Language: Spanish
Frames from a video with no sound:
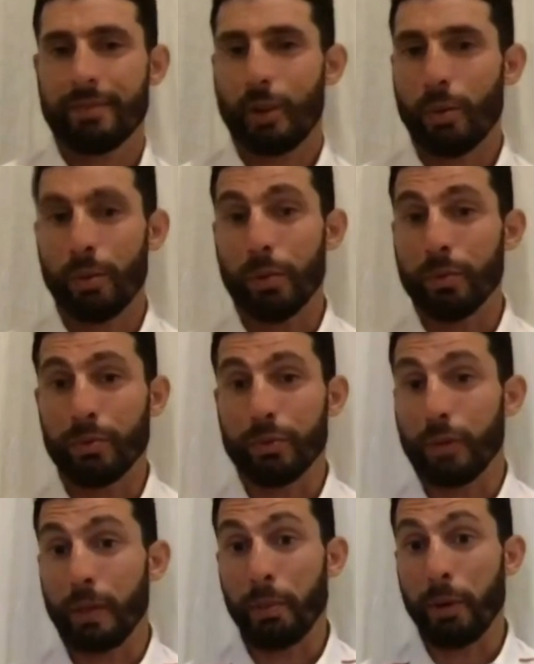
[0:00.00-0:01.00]
como en
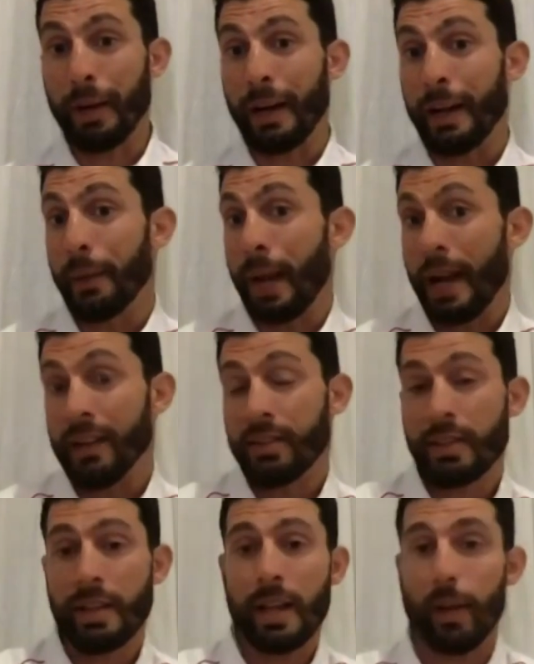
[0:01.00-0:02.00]
su época, de
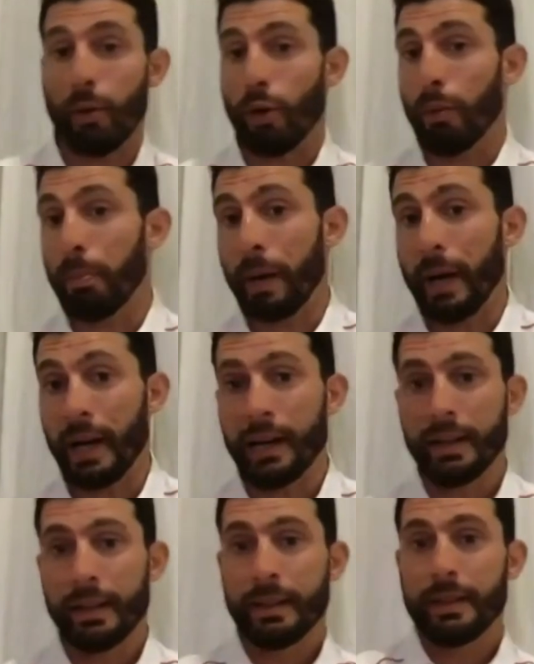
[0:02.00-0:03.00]
Brasil, Europa
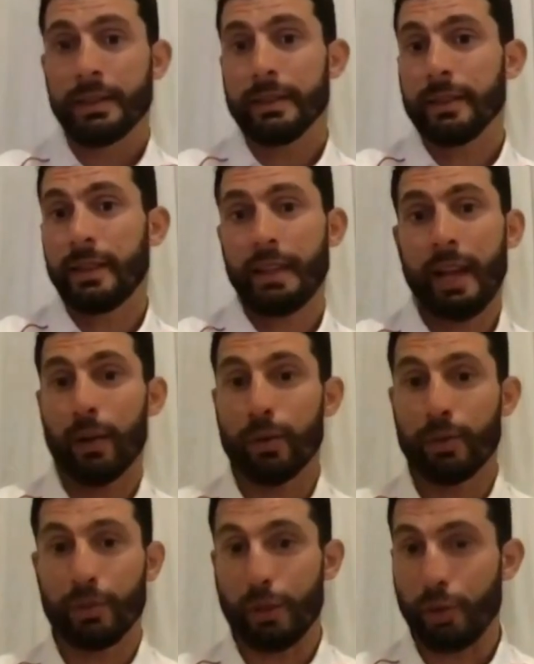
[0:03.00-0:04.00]
y
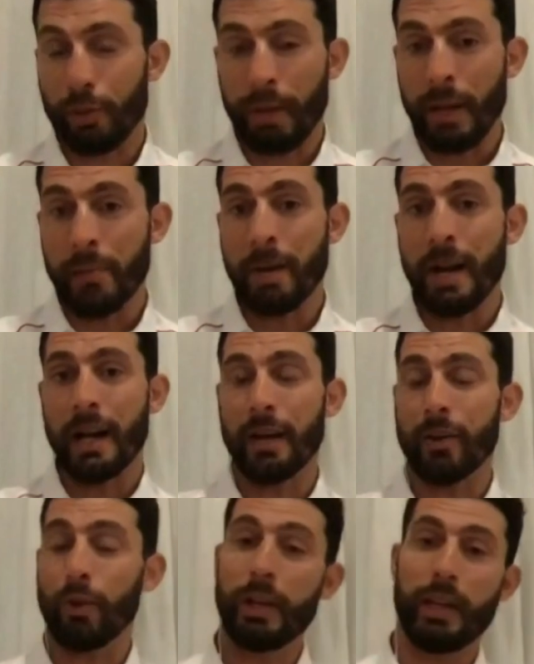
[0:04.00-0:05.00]
algún que otro país más,
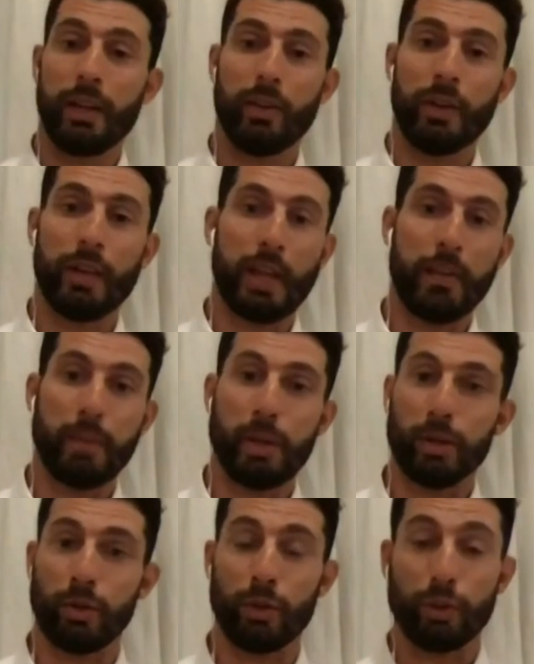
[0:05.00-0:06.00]
hoy, hoy hay
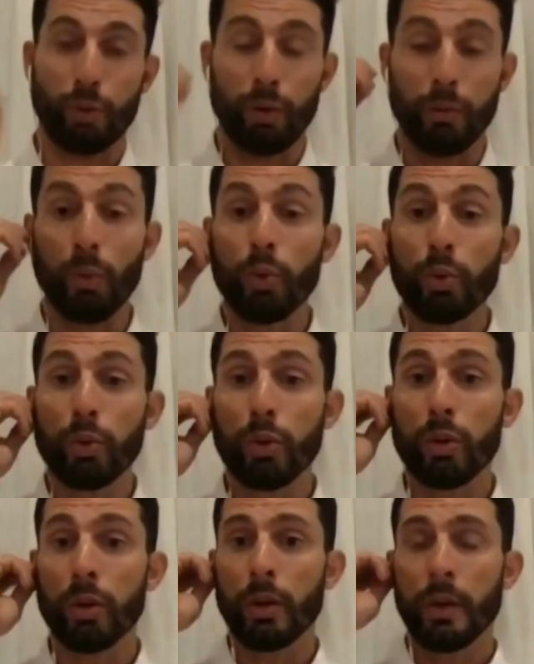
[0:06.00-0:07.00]
pilotos de todo el
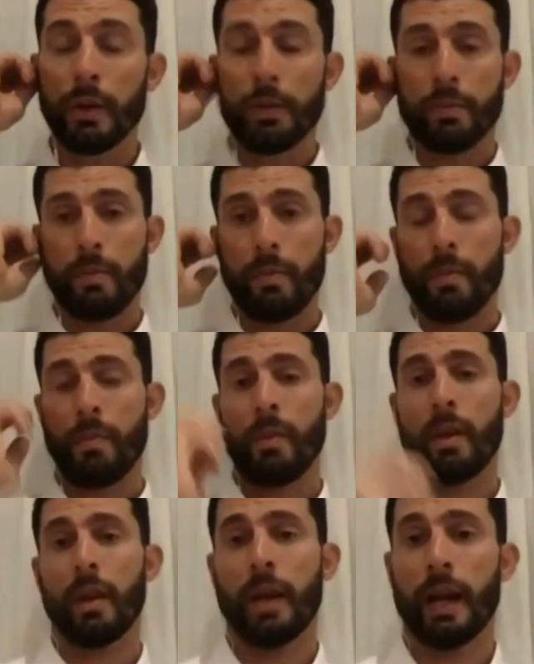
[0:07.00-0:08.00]
mundo,
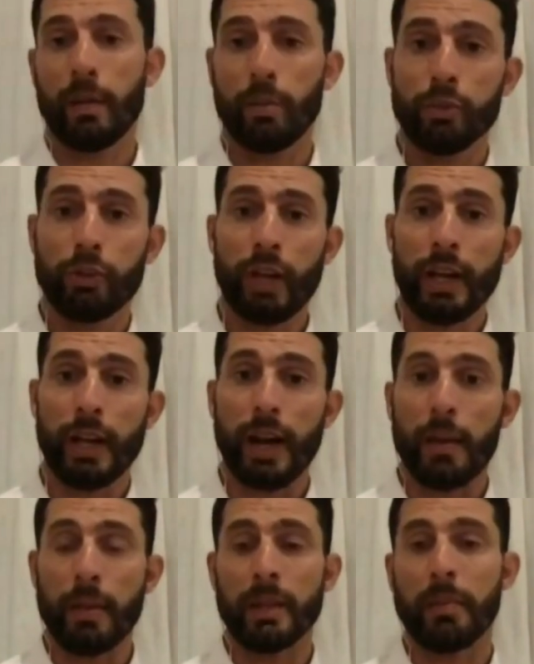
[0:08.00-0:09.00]
eh, hay muchas
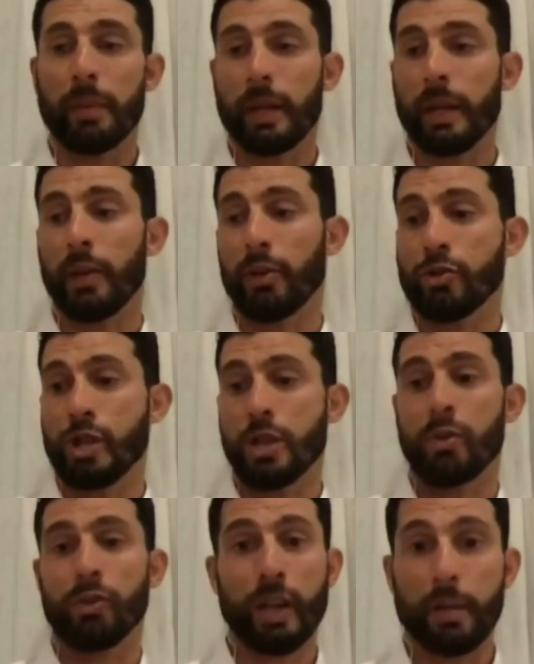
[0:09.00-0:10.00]
herramientas para que los
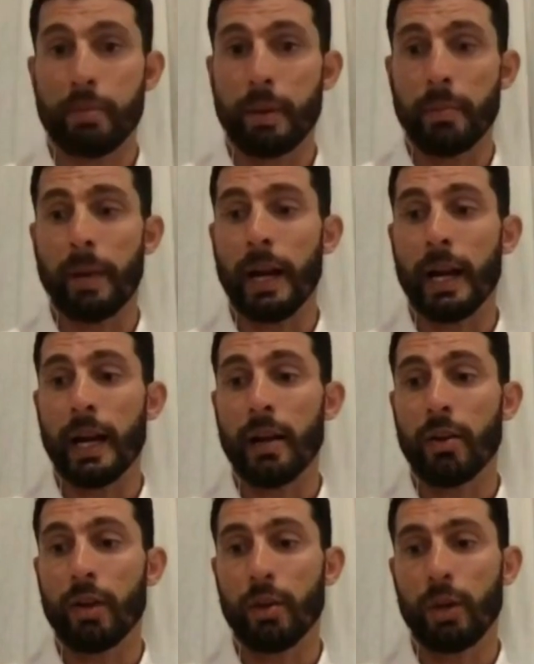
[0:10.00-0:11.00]
chicos lleguen
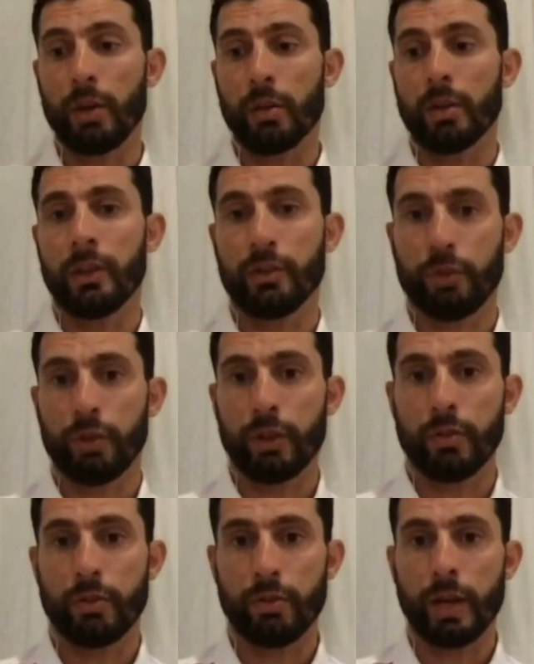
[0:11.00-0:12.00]
preparados y bueno, eso,
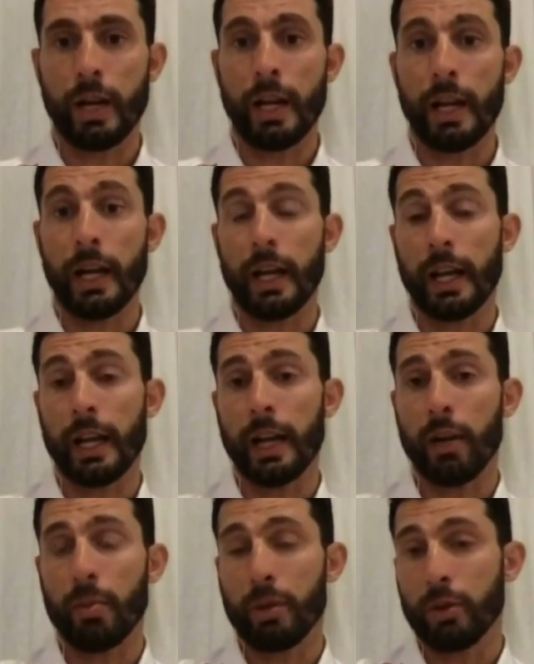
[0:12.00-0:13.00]
eso nos ha
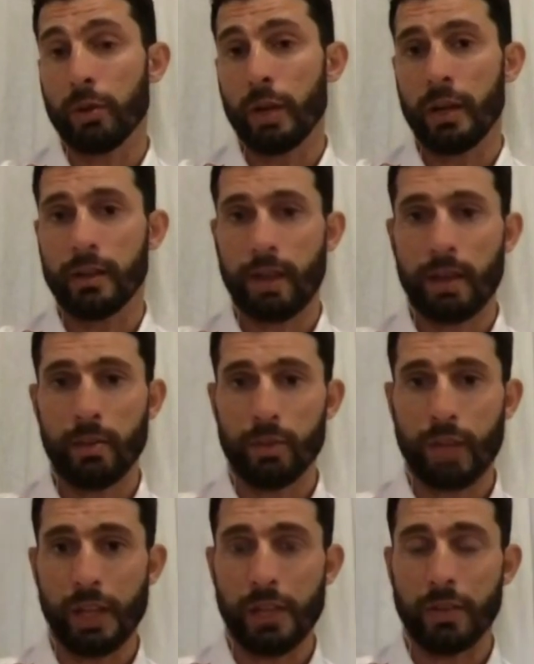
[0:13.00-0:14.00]
alejado, pero todavía seguimos
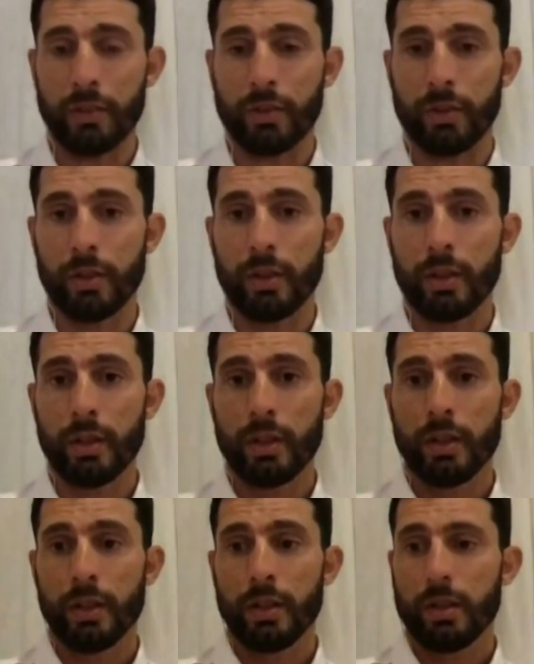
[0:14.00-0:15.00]
teniendo,
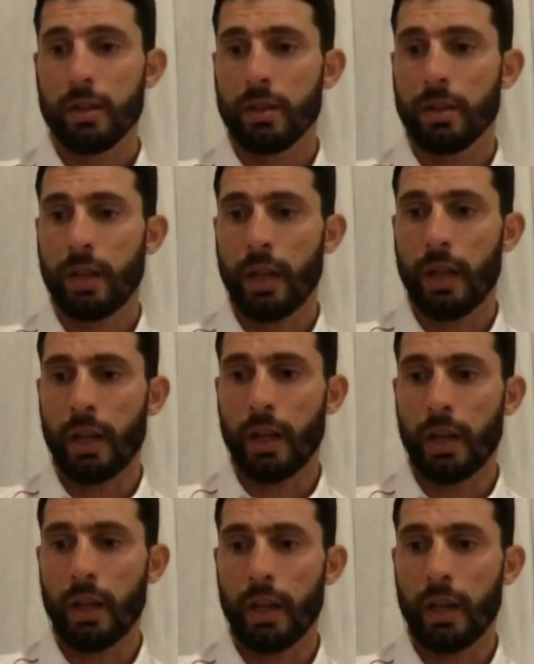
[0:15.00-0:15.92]
eh,